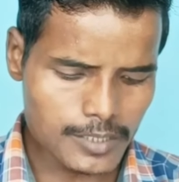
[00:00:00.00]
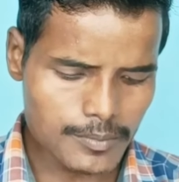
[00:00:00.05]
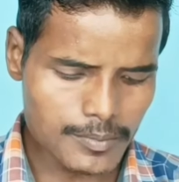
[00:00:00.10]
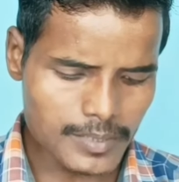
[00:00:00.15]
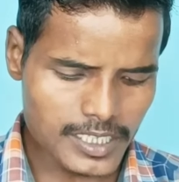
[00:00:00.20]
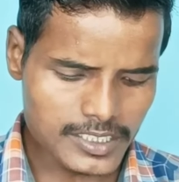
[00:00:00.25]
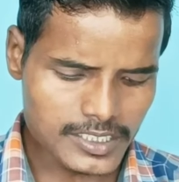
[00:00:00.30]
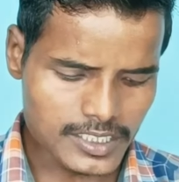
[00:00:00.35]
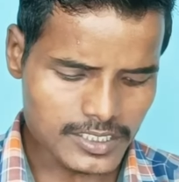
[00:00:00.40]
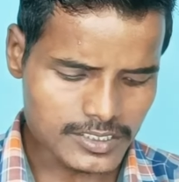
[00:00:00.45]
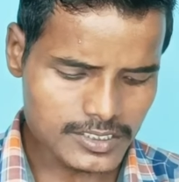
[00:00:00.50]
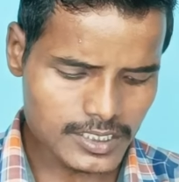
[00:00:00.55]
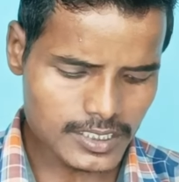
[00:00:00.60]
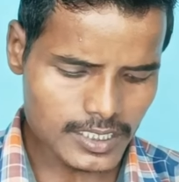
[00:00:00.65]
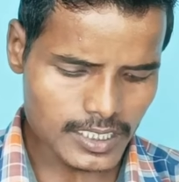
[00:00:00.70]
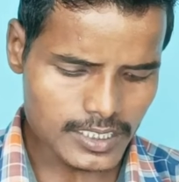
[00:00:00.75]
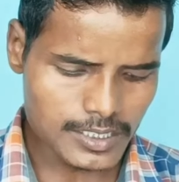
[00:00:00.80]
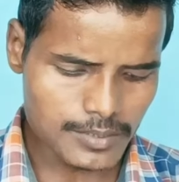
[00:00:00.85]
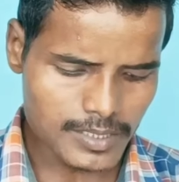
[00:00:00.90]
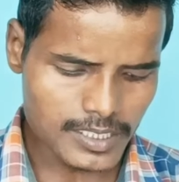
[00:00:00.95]
इमेजेस
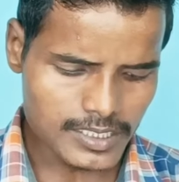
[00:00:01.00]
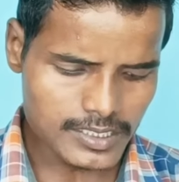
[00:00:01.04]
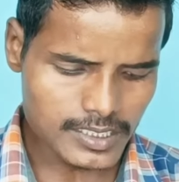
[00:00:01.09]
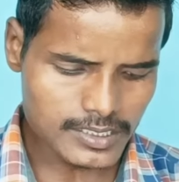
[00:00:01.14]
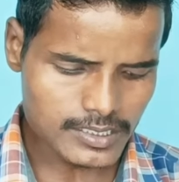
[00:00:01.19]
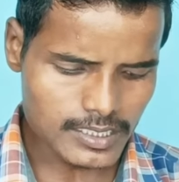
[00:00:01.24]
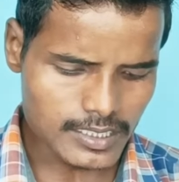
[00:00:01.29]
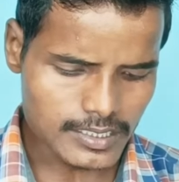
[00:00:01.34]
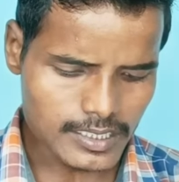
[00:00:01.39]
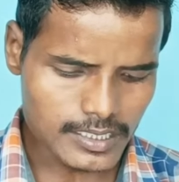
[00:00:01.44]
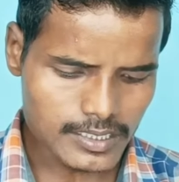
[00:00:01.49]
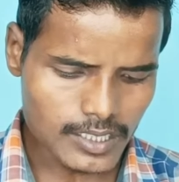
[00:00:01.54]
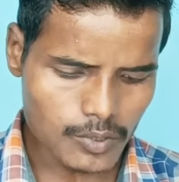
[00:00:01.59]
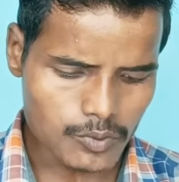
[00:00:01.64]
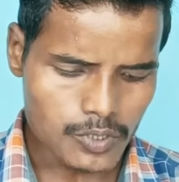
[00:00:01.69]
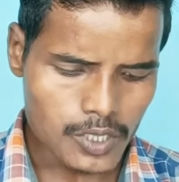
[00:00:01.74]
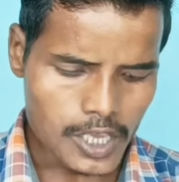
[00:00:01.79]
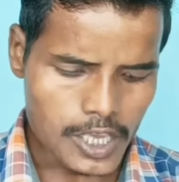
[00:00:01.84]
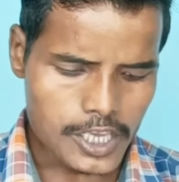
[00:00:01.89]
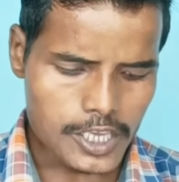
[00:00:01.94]
ठीक है इमेजेस लिख देता
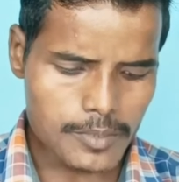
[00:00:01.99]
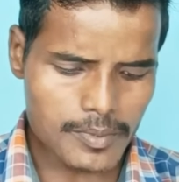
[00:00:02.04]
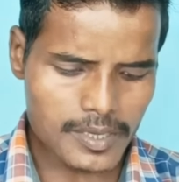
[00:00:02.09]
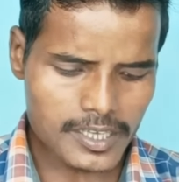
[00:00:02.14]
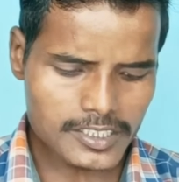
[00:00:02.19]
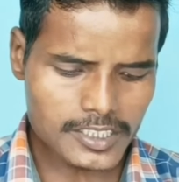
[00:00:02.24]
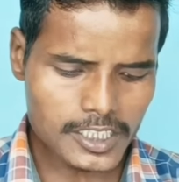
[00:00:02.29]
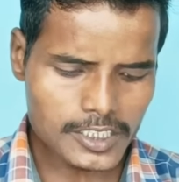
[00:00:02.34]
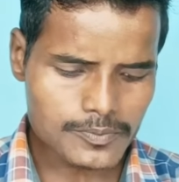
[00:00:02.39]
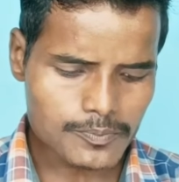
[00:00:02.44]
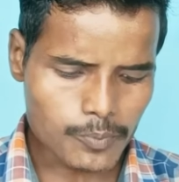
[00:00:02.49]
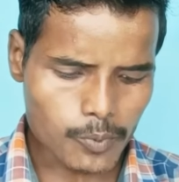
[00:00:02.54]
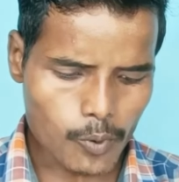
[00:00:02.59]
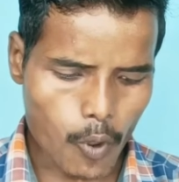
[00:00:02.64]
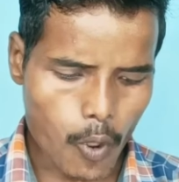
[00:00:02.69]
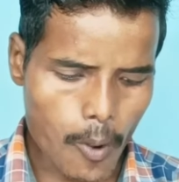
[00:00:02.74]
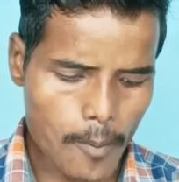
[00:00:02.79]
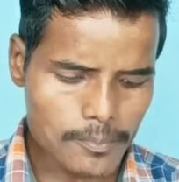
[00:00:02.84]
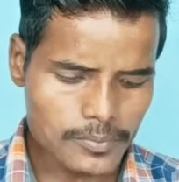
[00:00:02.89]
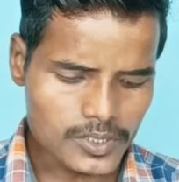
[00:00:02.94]
हूँ इमेजेस
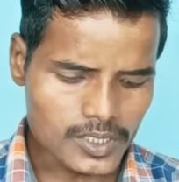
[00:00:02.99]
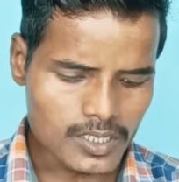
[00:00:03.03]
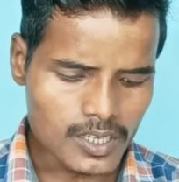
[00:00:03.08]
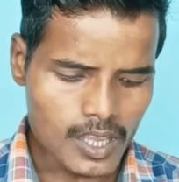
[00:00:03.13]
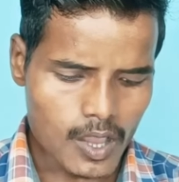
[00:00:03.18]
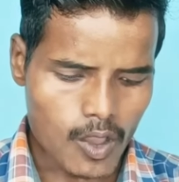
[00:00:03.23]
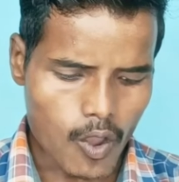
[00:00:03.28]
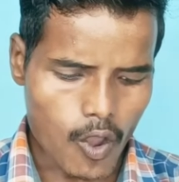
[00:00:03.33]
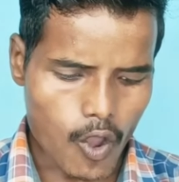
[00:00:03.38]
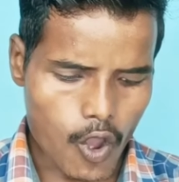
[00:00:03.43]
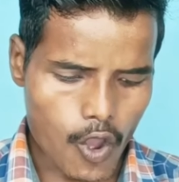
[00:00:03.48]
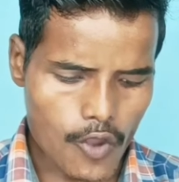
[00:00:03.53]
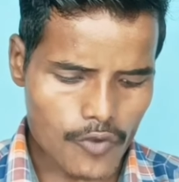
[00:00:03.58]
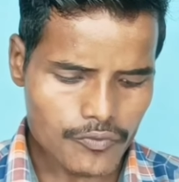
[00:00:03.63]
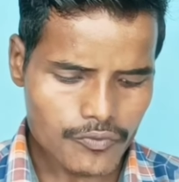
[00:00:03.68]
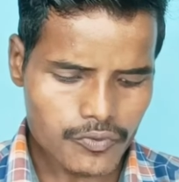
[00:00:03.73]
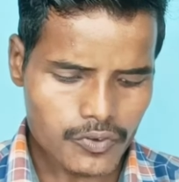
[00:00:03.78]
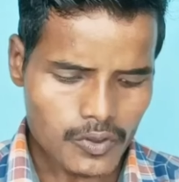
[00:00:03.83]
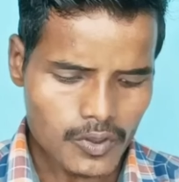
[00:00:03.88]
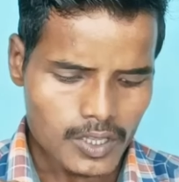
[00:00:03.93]
प्रॉम्प्ट
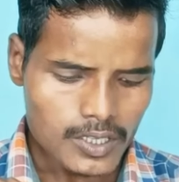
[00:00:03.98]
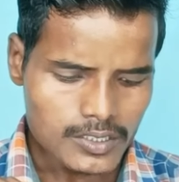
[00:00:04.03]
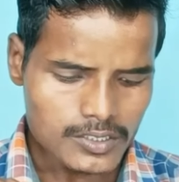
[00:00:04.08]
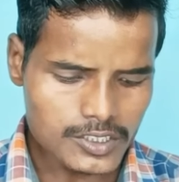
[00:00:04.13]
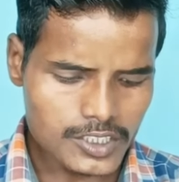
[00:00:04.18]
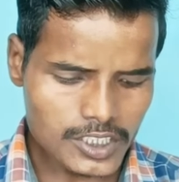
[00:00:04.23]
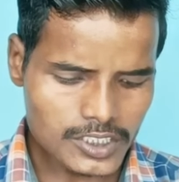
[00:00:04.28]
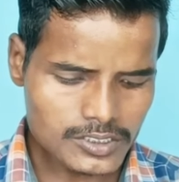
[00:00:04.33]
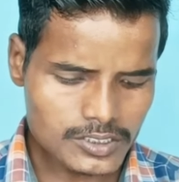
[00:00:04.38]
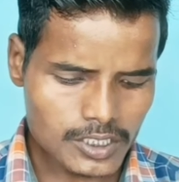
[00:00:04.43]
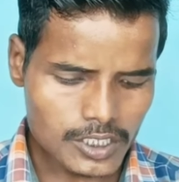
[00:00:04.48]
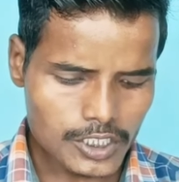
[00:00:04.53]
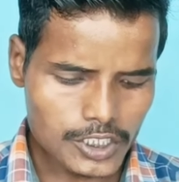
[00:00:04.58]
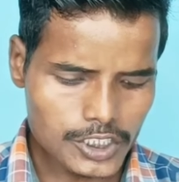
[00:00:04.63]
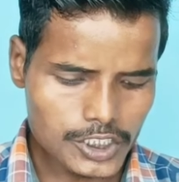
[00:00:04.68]
ऑफ दिस